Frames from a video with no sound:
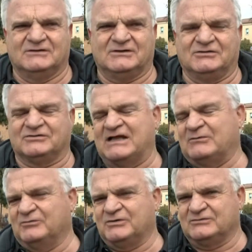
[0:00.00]

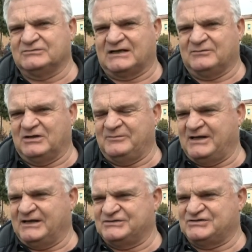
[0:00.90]
ricordiamo pure tutta la
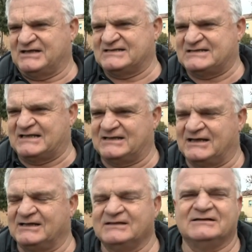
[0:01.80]
polemica che c'era
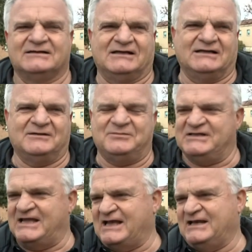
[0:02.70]
stata eh, nel
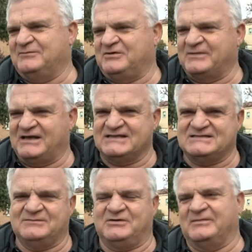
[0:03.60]
PDL, primarie
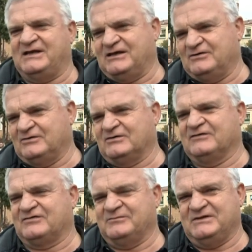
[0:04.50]
sì, primarie no,
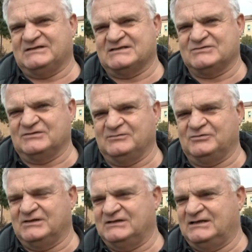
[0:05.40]
la frammentazione
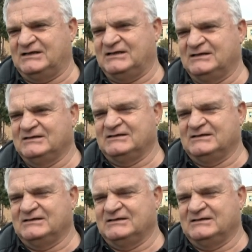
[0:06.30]
pure del,